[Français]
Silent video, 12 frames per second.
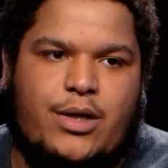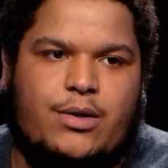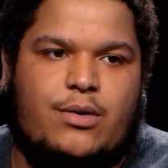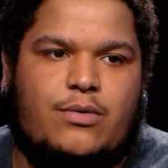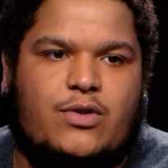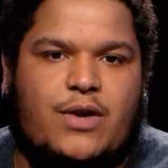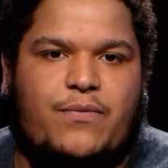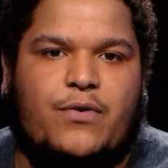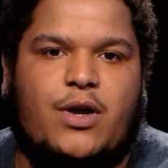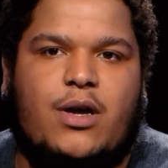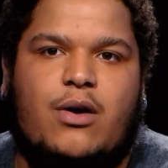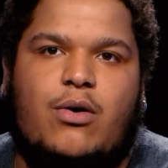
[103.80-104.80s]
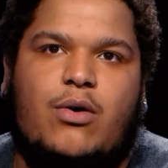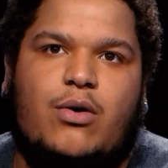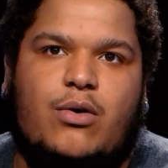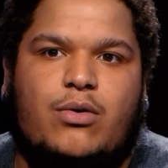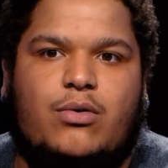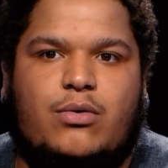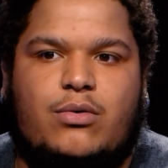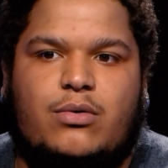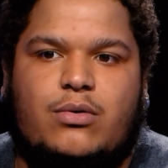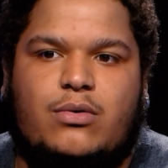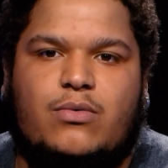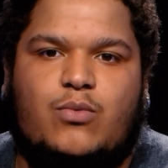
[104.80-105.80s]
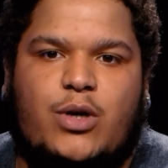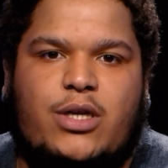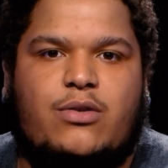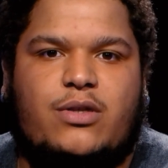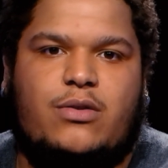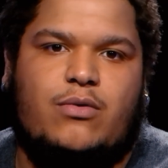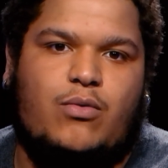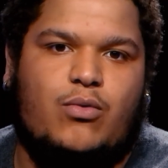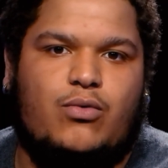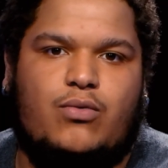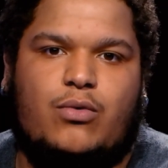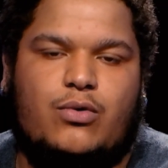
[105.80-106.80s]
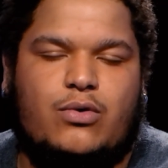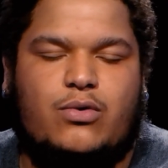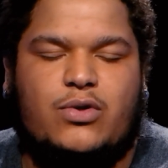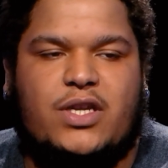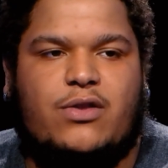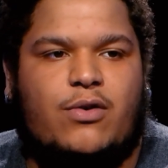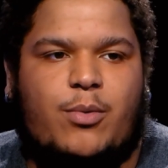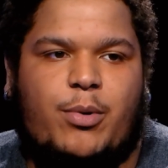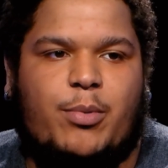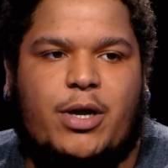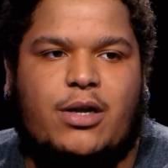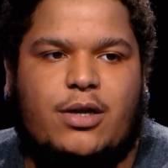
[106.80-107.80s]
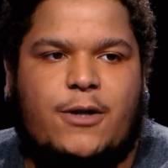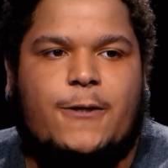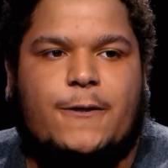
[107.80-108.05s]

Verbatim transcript: Euh, ça fait. 6, 7 Ouais, autour de, 7 ans peu Ouais, donc c'est